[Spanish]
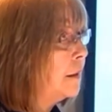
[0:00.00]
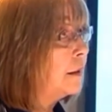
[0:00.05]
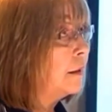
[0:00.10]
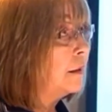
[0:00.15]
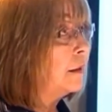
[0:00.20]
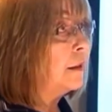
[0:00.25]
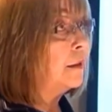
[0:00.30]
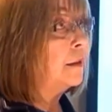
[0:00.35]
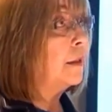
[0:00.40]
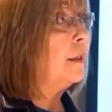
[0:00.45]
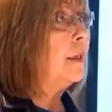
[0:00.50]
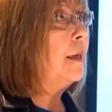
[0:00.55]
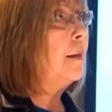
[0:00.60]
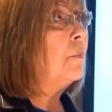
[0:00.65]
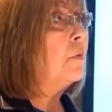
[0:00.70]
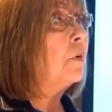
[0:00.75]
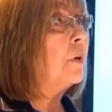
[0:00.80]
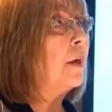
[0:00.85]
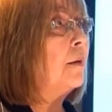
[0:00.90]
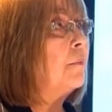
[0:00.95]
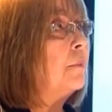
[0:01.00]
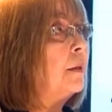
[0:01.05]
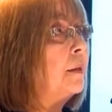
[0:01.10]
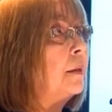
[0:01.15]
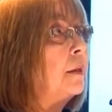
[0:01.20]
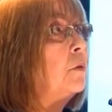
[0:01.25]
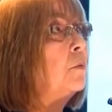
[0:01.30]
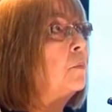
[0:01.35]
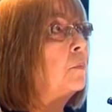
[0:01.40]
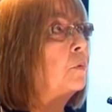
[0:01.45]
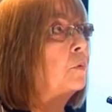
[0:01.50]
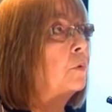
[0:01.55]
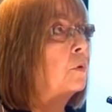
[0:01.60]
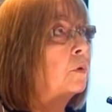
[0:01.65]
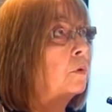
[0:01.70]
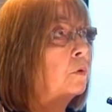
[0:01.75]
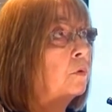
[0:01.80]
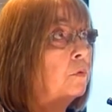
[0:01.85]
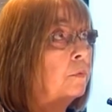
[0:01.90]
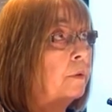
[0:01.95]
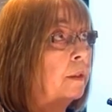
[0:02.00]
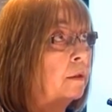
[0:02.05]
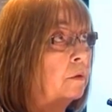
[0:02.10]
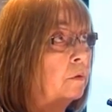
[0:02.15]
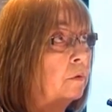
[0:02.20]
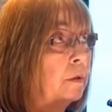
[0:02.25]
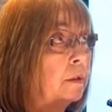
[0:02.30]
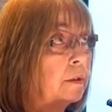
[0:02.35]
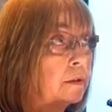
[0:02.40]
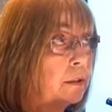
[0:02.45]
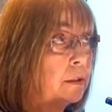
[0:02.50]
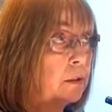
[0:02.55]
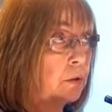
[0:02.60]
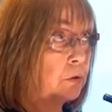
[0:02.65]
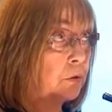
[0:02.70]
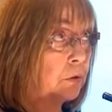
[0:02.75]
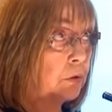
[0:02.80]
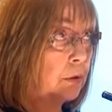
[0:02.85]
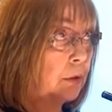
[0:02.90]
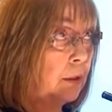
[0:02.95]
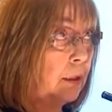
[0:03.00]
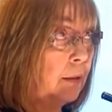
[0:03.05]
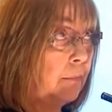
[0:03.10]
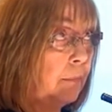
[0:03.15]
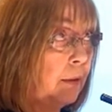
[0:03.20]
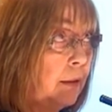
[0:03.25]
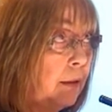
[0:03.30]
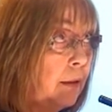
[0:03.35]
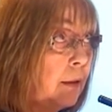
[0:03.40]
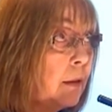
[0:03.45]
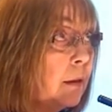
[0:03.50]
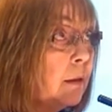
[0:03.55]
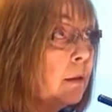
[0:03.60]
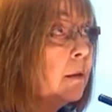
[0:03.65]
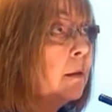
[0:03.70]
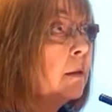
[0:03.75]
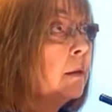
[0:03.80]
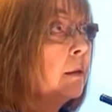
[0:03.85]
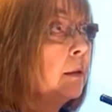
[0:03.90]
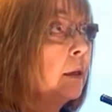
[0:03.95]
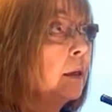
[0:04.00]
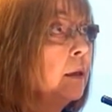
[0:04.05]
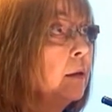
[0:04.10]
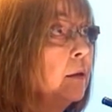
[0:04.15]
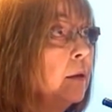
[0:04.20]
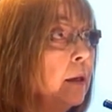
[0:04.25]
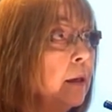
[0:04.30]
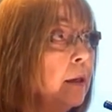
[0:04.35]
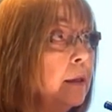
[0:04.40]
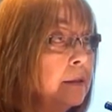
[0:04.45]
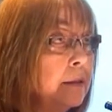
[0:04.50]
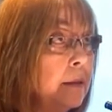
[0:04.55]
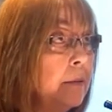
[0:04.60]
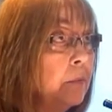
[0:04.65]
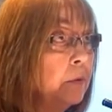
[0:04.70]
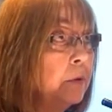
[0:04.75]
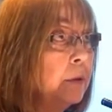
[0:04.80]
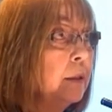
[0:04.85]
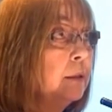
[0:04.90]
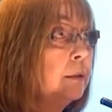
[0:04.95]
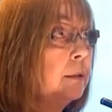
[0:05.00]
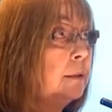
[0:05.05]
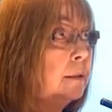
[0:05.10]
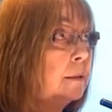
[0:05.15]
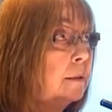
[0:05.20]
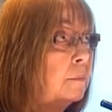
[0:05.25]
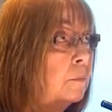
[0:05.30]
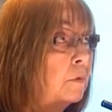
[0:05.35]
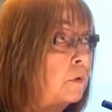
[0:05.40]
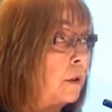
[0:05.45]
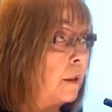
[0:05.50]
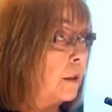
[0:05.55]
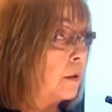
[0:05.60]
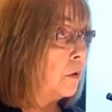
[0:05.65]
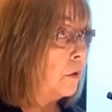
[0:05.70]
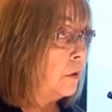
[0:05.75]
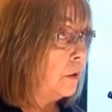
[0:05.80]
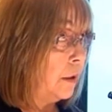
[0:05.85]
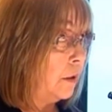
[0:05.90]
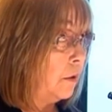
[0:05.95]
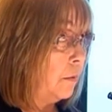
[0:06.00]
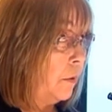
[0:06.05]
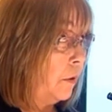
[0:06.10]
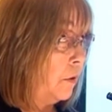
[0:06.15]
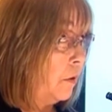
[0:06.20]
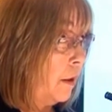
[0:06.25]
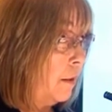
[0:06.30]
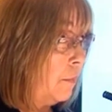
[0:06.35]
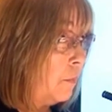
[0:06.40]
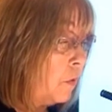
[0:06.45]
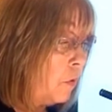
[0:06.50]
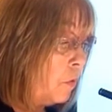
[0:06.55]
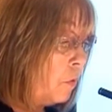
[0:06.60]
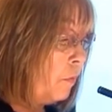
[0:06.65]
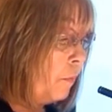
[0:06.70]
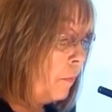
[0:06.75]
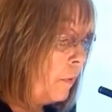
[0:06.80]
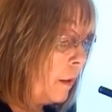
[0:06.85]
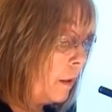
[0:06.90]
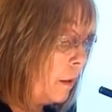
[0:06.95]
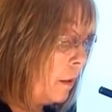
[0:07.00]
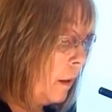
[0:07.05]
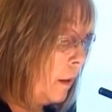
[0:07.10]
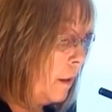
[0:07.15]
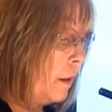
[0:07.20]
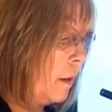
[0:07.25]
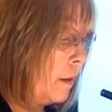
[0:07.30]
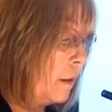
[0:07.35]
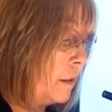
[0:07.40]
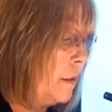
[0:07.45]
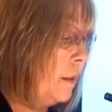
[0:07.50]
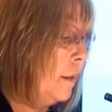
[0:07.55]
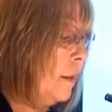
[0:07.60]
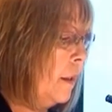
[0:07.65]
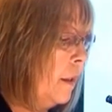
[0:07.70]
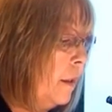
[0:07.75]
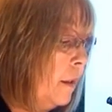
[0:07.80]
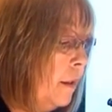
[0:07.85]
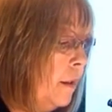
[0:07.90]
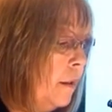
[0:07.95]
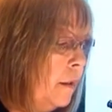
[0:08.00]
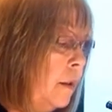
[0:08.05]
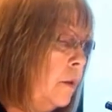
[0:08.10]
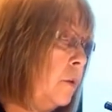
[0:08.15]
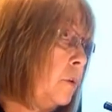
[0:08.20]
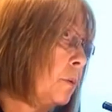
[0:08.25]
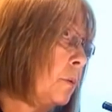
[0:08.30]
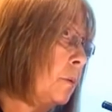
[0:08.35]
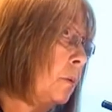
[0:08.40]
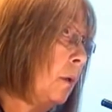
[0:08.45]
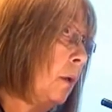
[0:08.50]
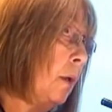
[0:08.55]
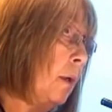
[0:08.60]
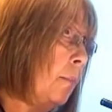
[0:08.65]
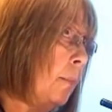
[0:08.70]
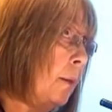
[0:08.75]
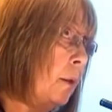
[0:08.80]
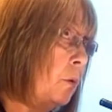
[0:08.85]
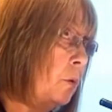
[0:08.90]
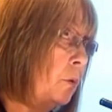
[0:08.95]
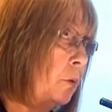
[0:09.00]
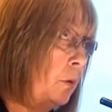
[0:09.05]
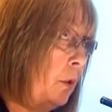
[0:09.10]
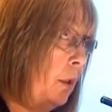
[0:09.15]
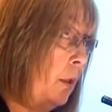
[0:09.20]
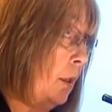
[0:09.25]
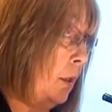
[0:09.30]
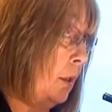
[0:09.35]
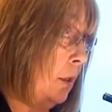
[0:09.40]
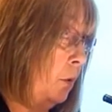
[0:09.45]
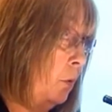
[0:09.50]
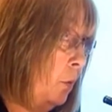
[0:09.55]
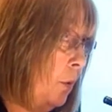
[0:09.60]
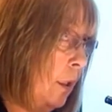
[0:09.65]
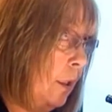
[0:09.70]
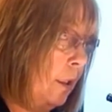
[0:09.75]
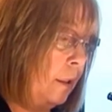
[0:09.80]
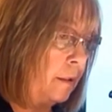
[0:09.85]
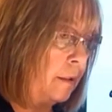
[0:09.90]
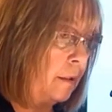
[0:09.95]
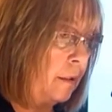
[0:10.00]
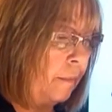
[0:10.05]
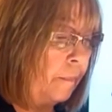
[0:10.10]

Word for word: estaríamos realmente en un mundo cubierto de desechos, en la medida que es importantísimo el rol que los microorganismos cumplen en el reciclaje de los elementos en la naturaleza.